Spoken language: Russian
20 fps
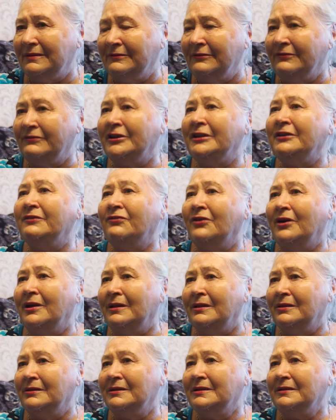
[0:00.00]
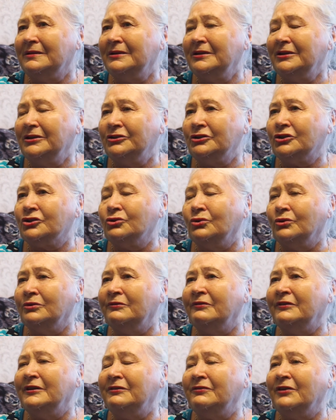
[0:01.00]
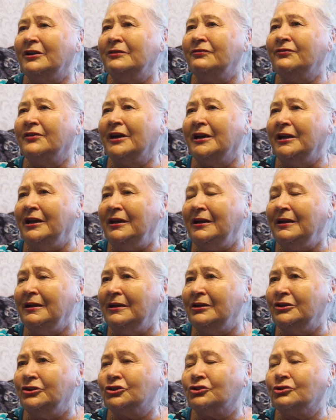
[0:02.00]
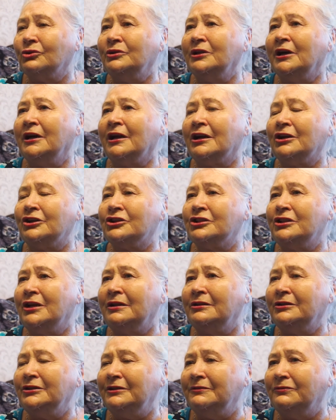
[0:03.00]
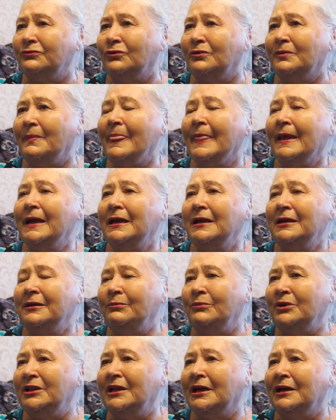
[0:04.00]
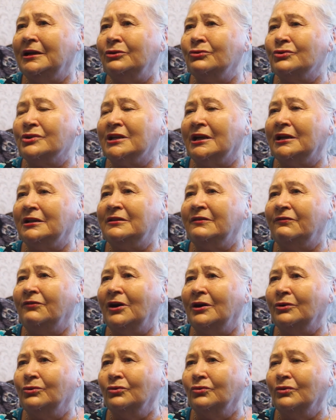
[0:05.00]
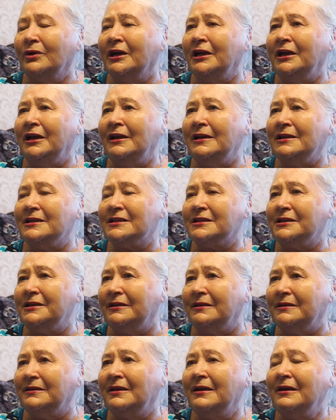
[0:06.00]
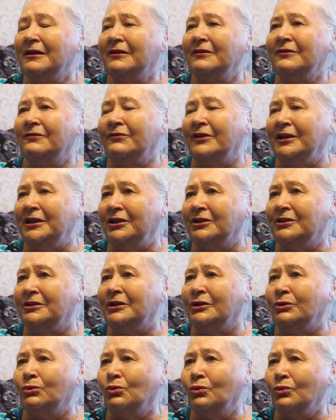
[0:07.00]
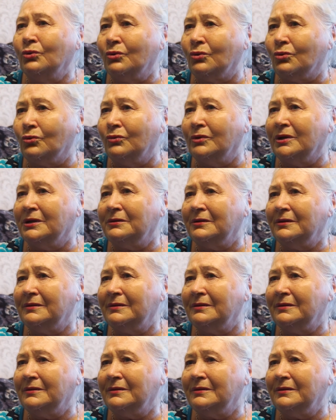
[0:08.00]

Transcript: воевал что он воевал в Карелии, что награждал его медалью за отвагу Карельский военный округ.